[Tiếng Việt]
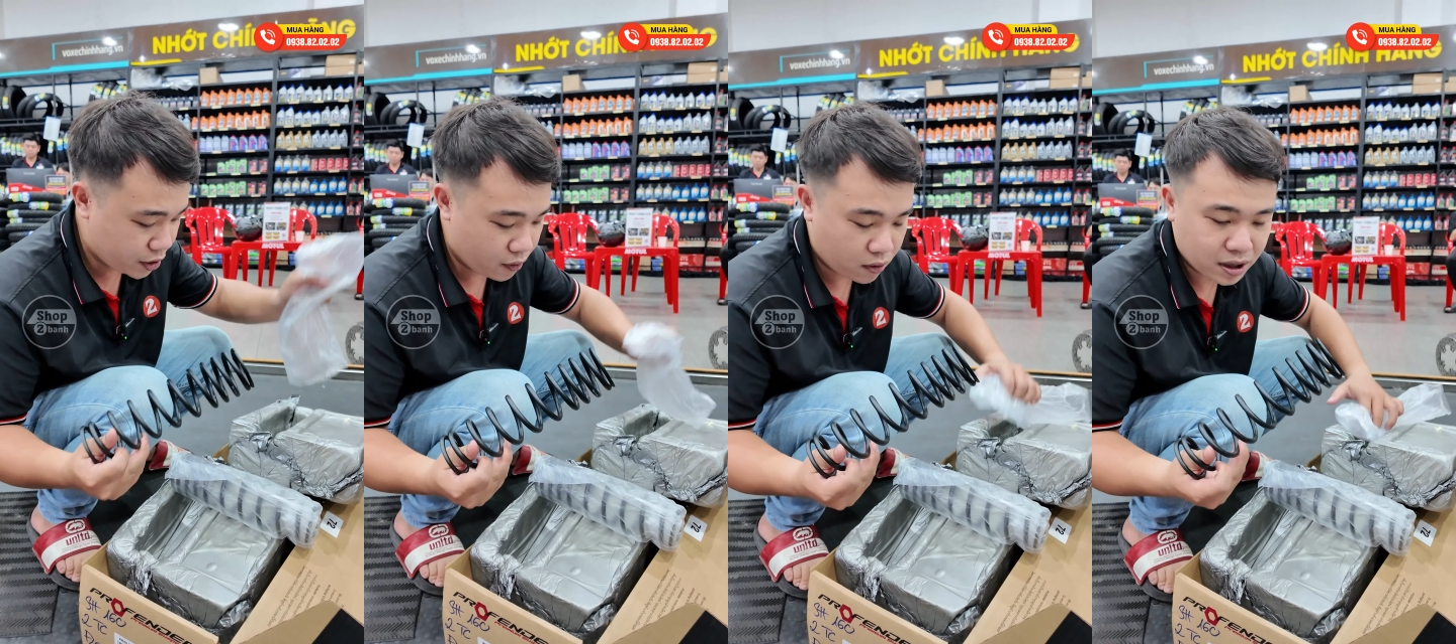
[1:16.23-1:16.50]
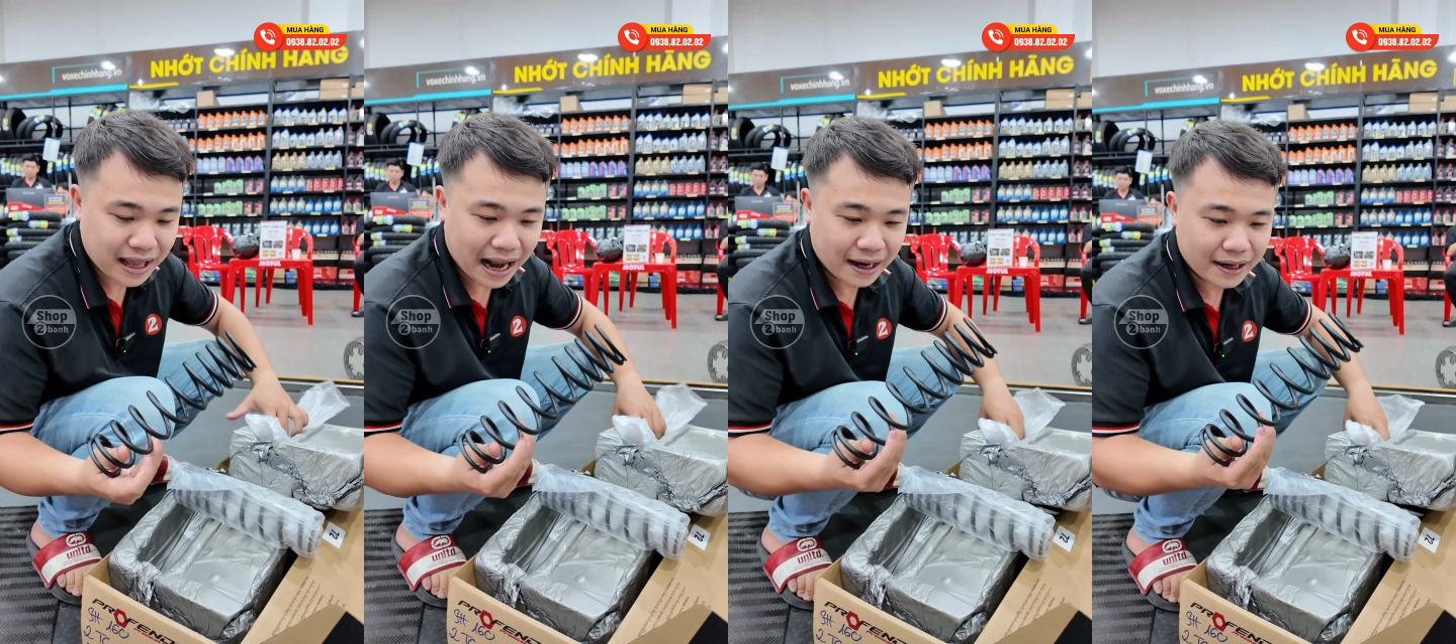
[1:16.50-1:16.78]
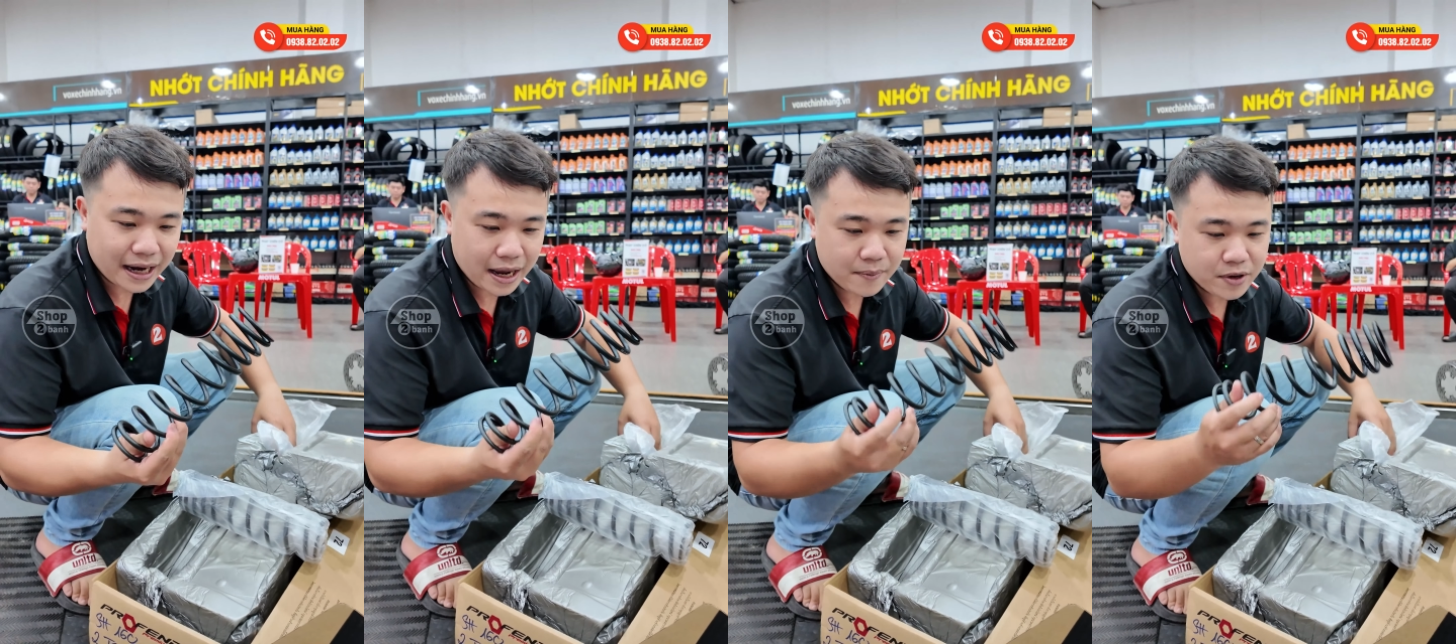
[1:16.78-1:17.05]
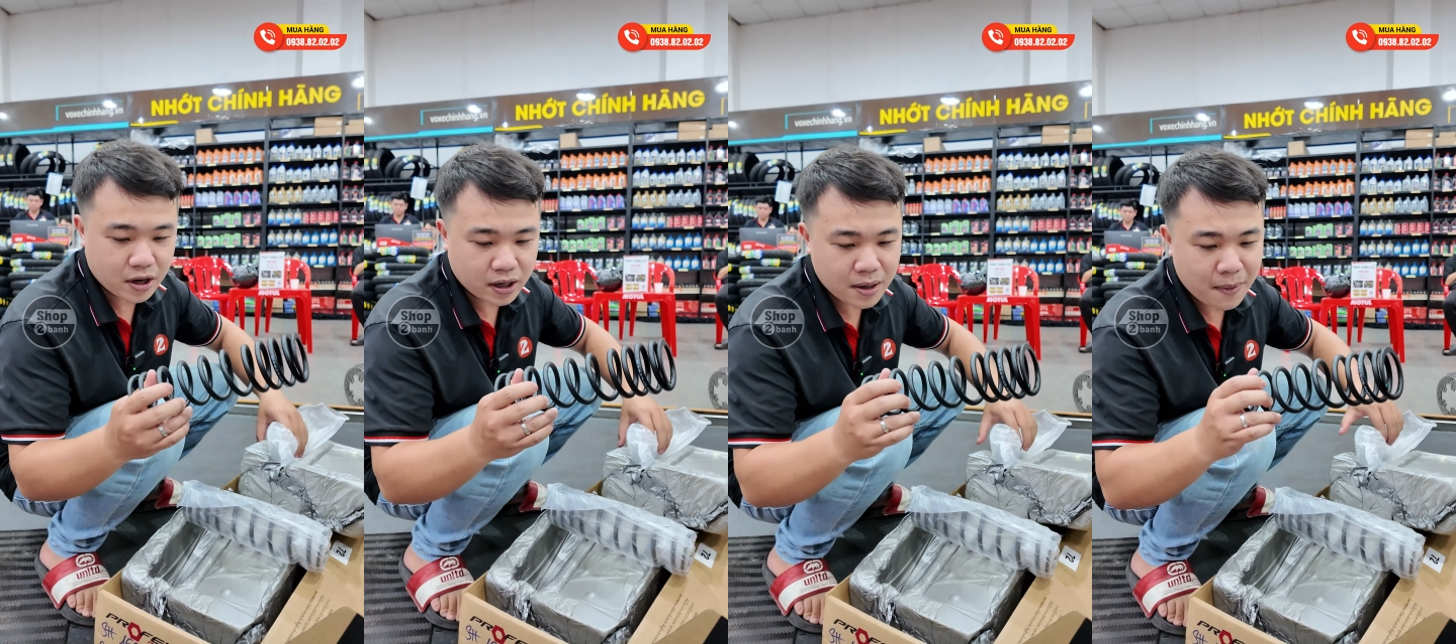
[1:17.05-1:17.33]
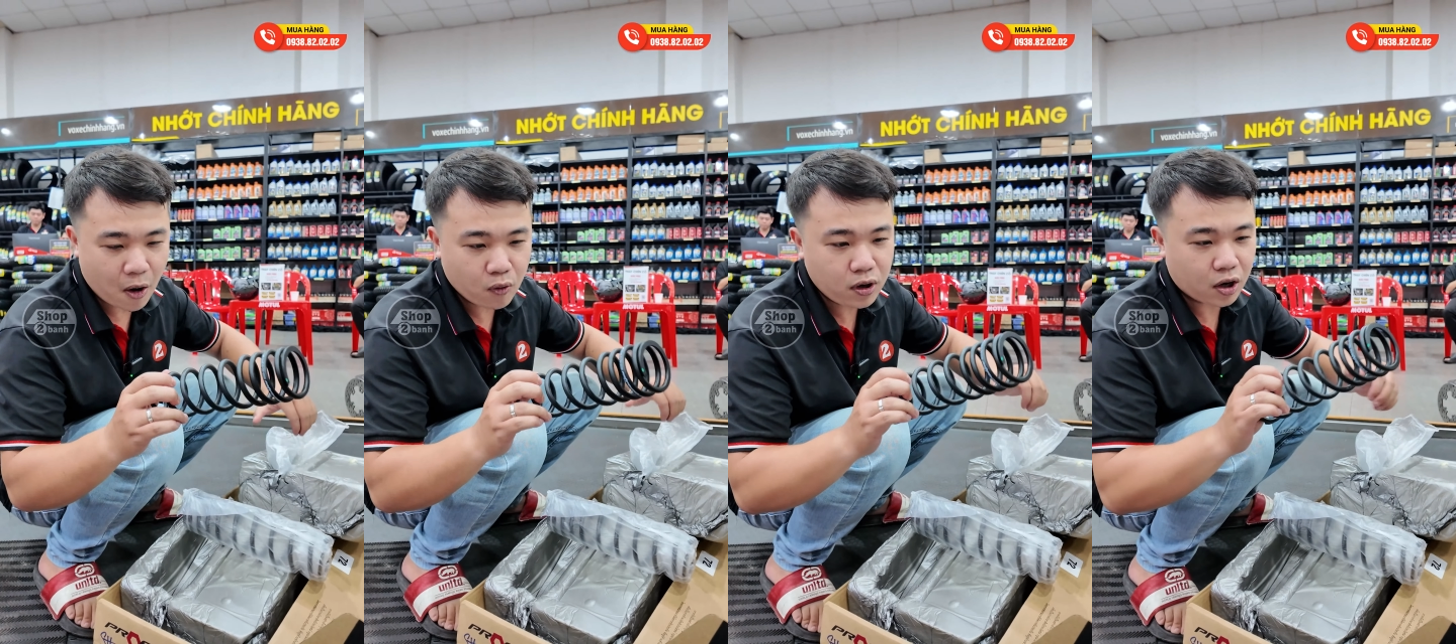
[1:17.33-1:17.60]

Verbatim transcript: đều có tặng thêm những cái mẫu